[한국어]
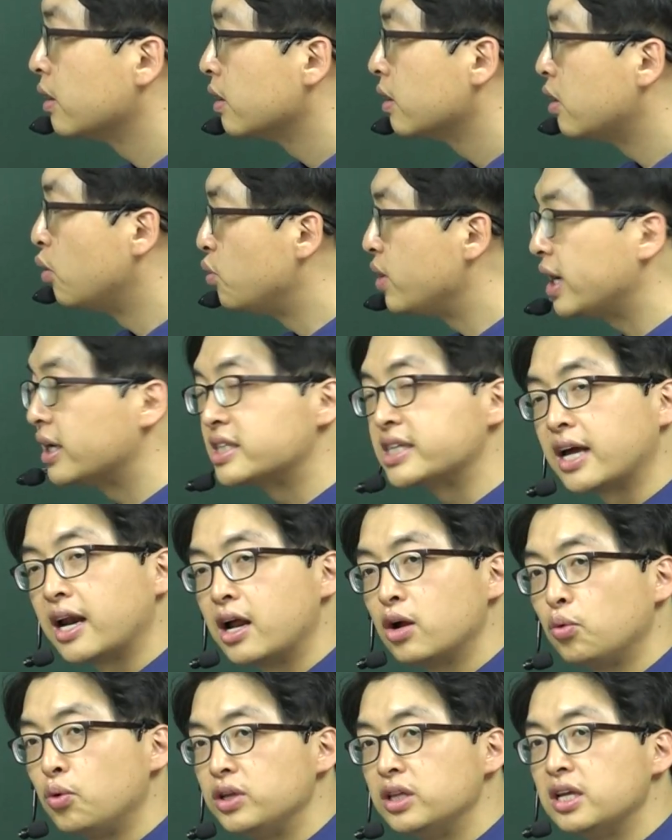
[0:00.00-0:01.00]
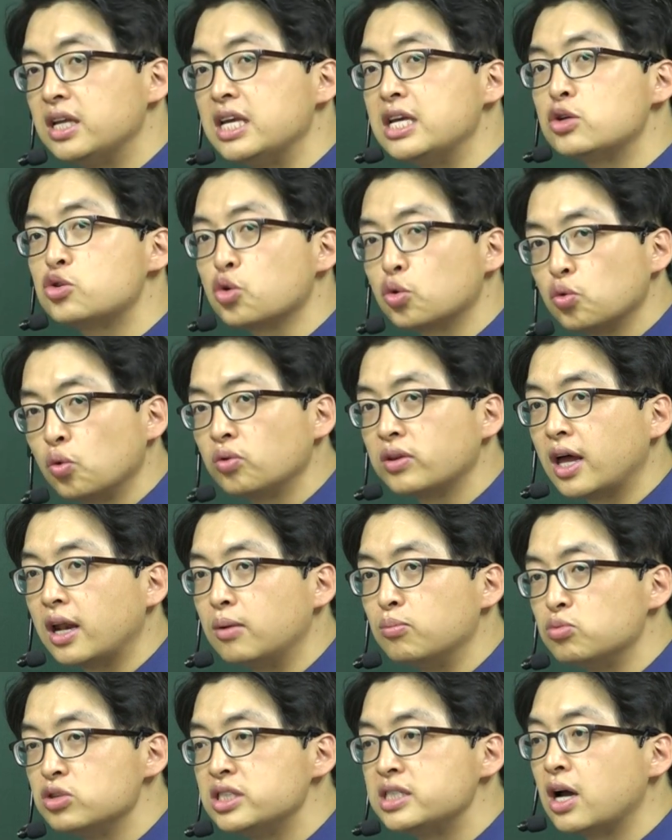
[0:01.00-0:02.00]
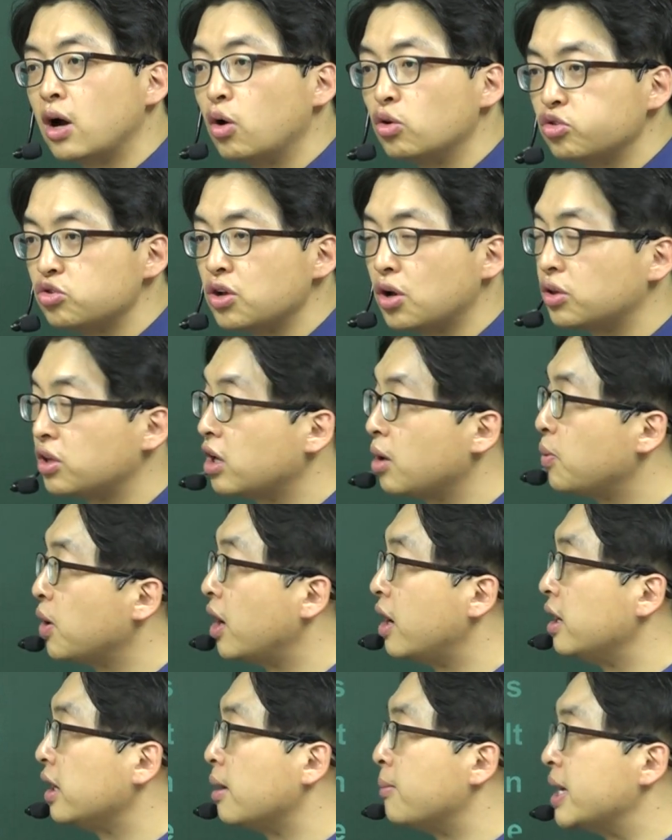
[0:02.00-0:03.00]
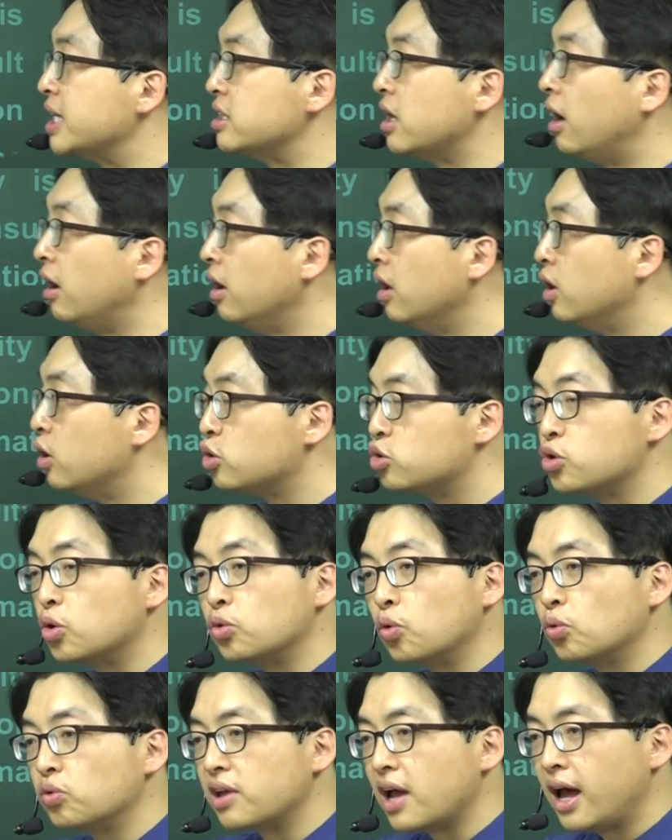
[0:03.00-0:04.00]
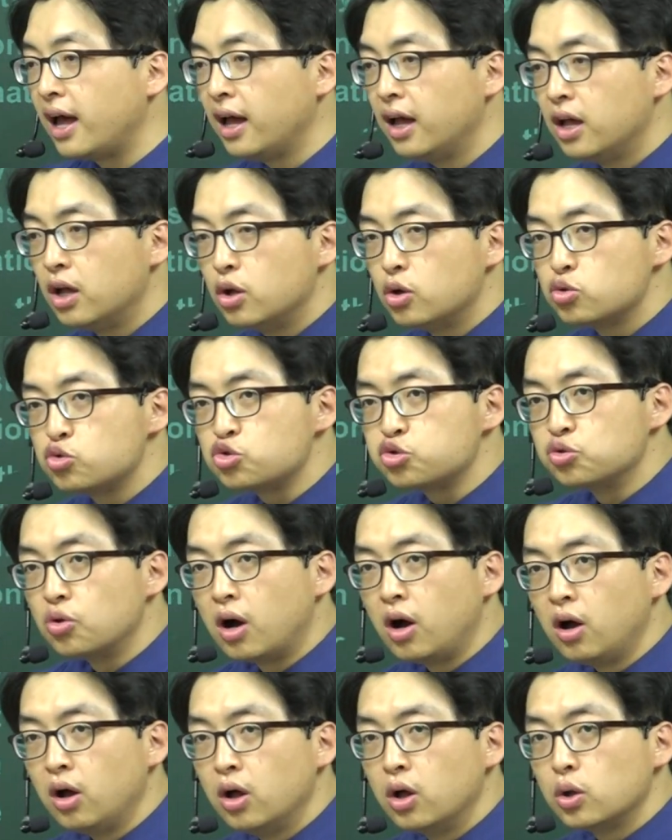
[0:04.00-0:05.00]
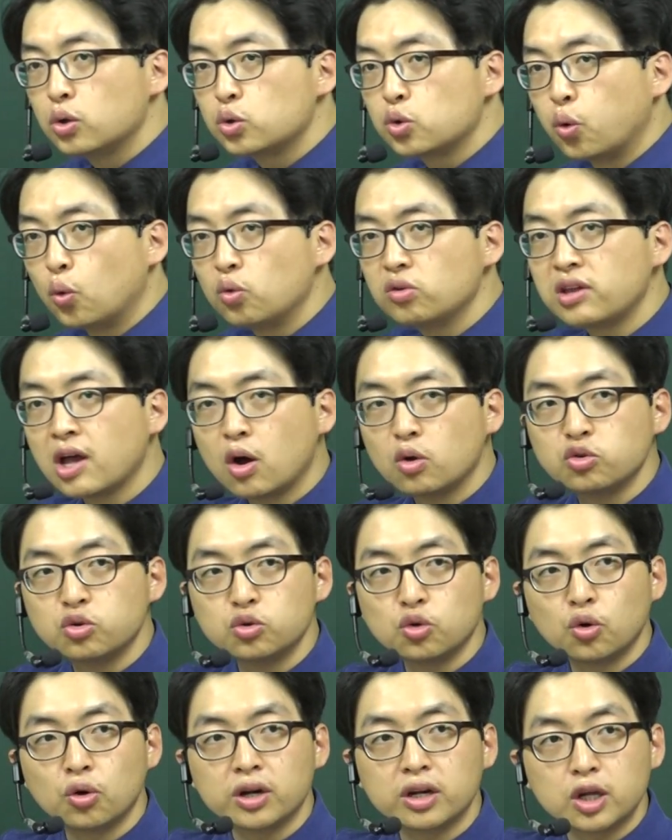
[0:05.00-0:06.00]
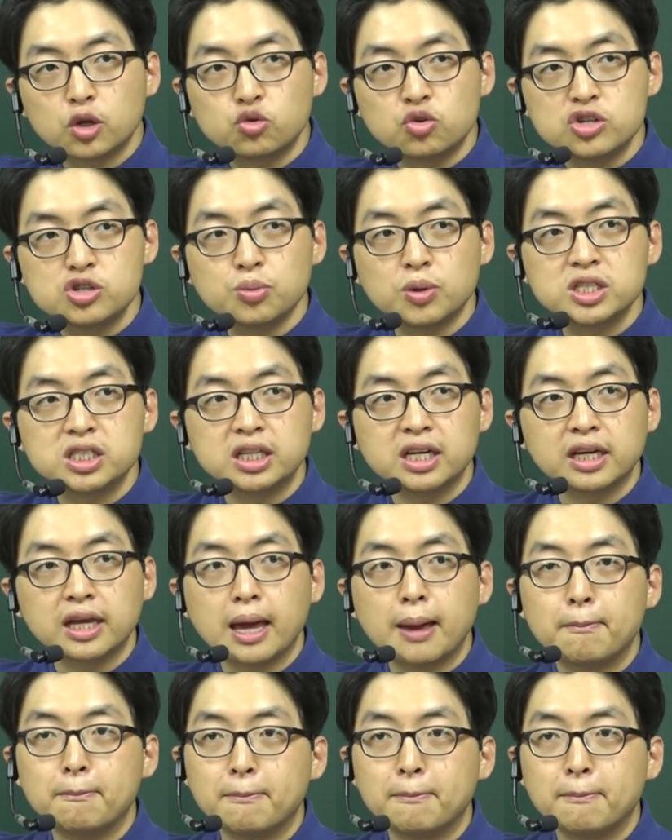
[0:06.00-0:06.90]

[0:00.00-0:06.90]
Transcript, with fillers: 그러니까 우리가 잘 알고 있는 이 조동사는 문장 어순이 어떻게 변하는 게 맞아? 조동사, 주어, 동사 어순으로 이렇게 뒤집어지는 게